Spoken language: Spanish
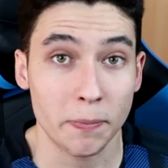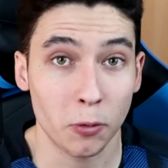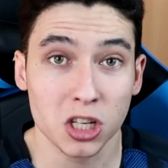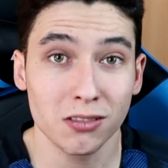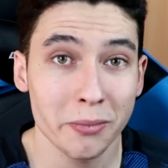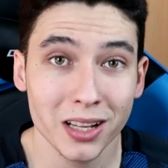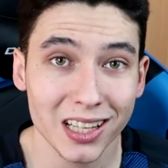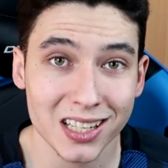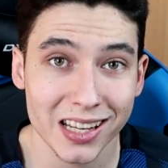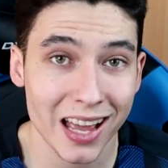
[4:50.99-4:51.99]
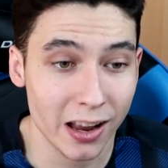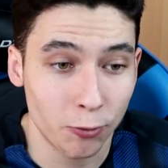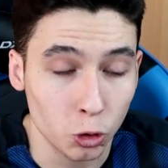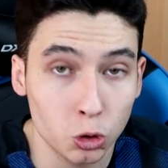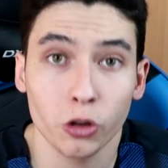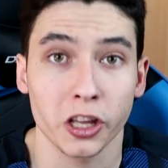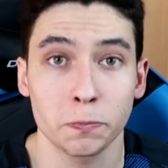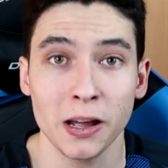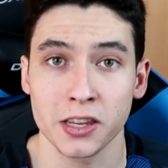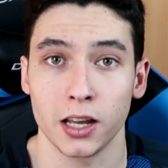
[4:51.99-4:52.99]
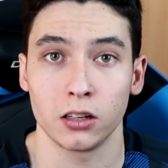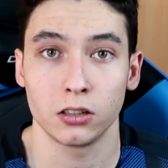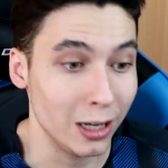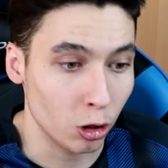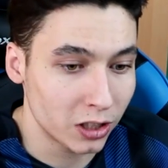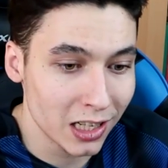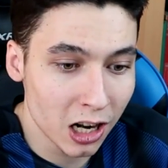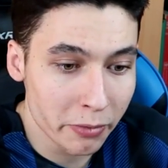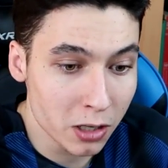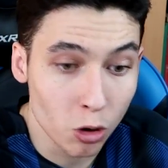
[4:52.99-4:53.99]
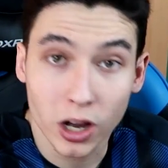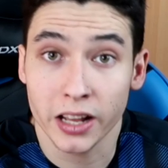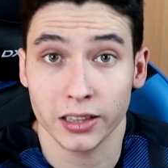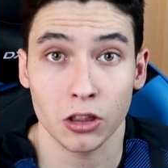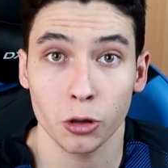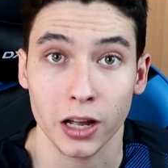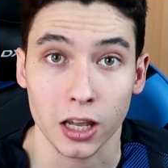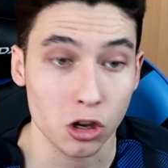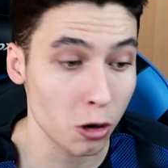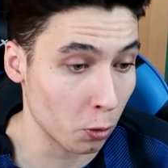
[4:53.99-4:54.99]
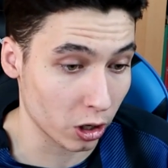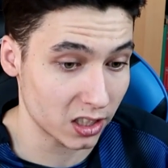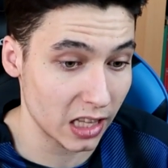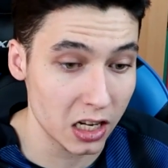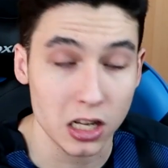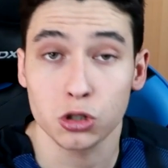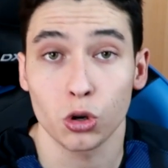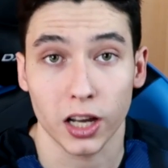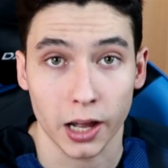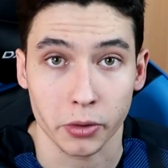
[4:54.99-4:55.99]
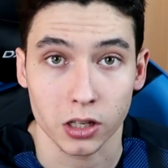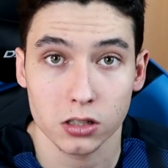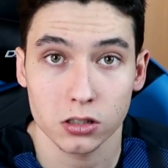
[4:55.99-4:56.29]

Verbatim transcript: que posiblemente sea el futuro de España, y lo tiene ahora mismo calentando banquillo porque están Isco y James.